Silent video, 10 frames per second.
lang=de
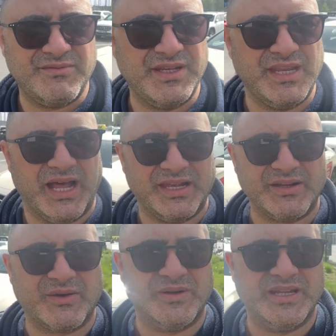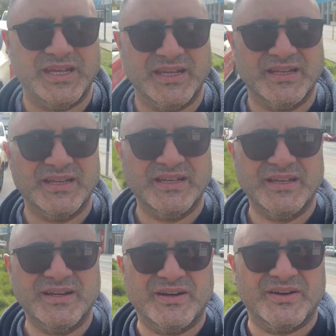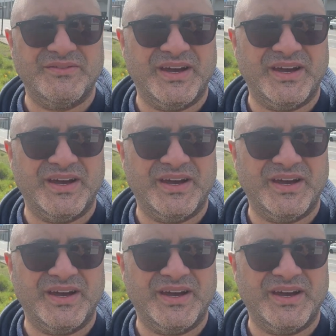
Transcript: wie die anderen Kollegen und